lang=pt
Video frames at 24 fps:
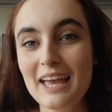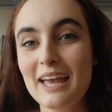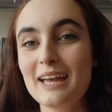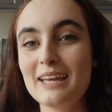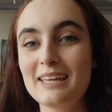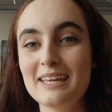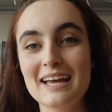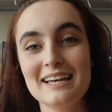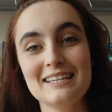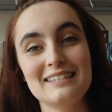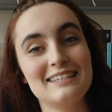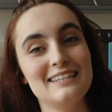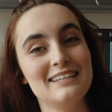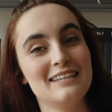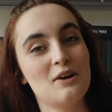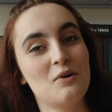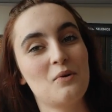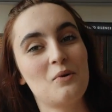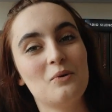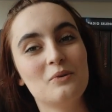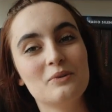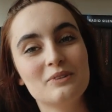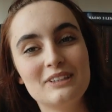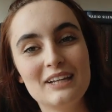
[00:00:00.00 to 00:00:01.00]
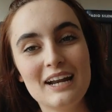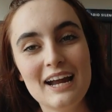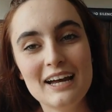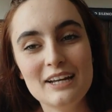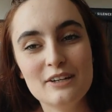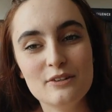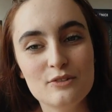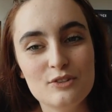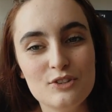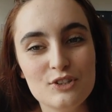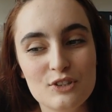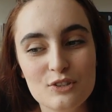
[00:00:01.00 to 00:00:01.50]
E assim, ao
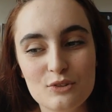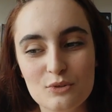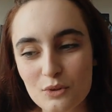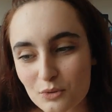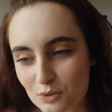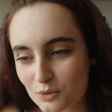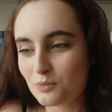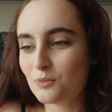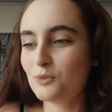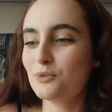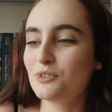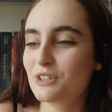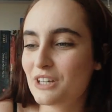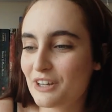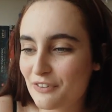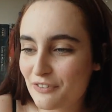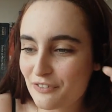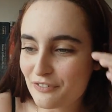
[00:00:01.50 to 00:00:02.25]
contrário de todo mundo que